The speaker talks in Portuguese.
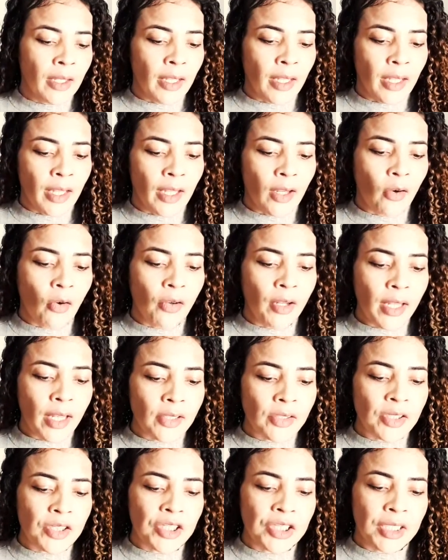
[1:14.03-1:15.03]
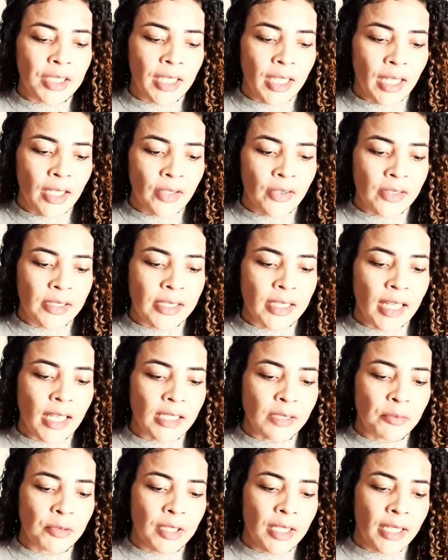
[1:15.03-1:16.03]
É, conheço os direitos que
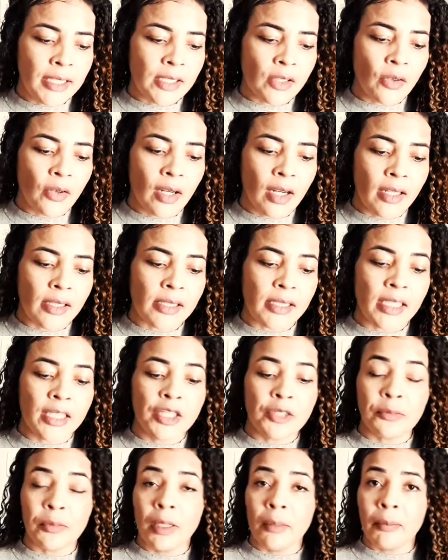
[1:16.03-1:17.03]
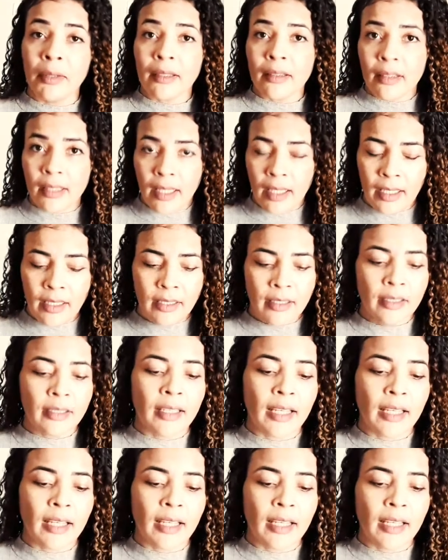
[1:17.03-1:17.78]
as mulheres com câncer de mama têm